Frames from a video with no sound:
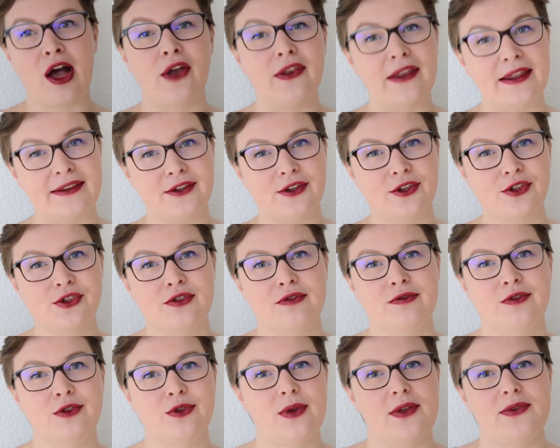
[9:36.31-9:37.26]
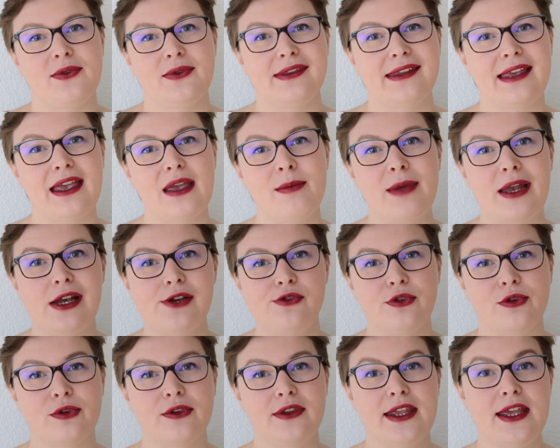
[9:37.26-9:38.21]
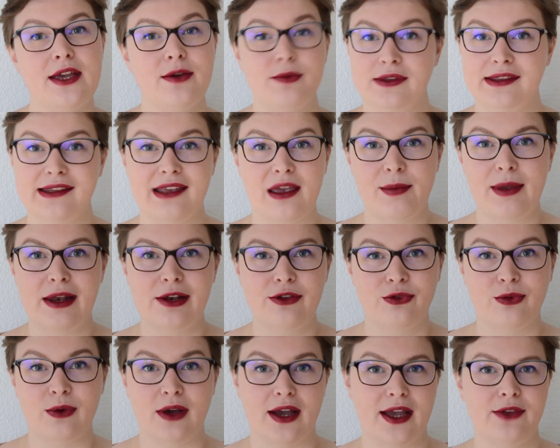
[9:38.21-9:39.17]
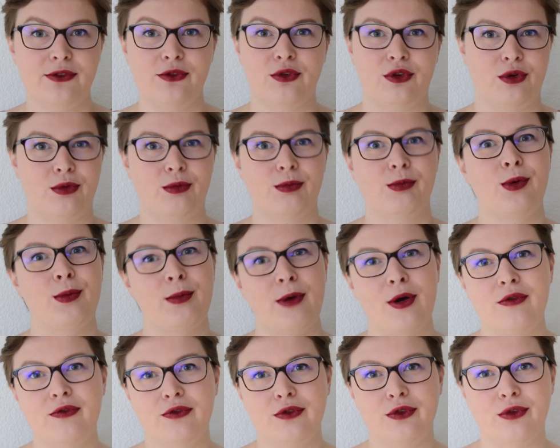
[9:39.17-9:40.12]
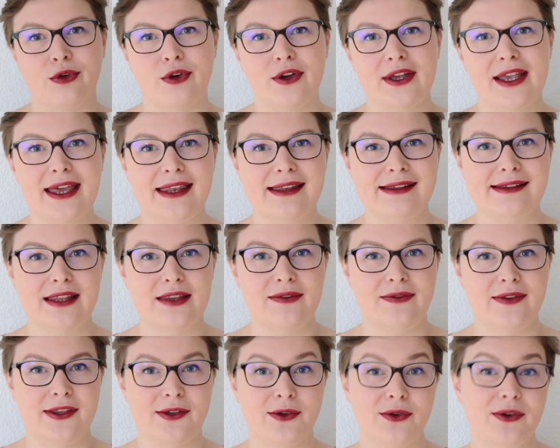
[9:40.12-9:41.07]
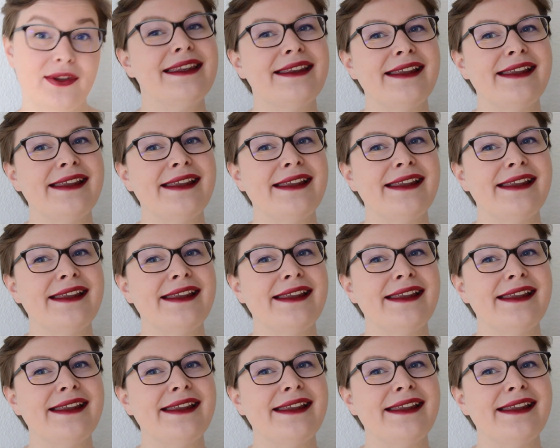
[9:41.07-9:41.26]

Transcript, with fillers: En attendant, je vous souhaite une très belle journée ou une très belle soirée selon le moment où vous regardez cette vidéo.